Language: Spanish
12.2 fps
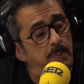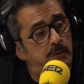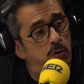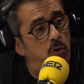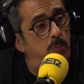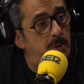
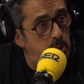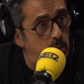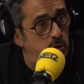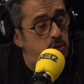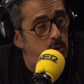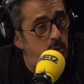pasó con
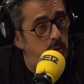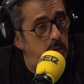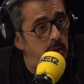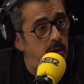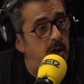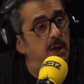Manolo Solo,
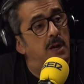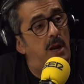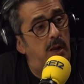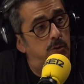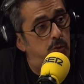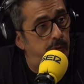el genial
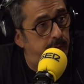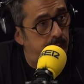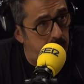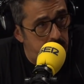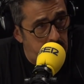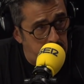actor
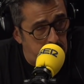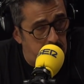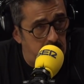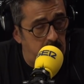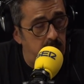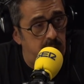
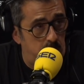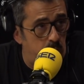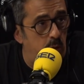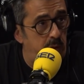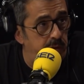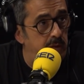eh, que creo que
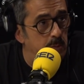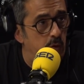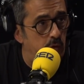coincidimos,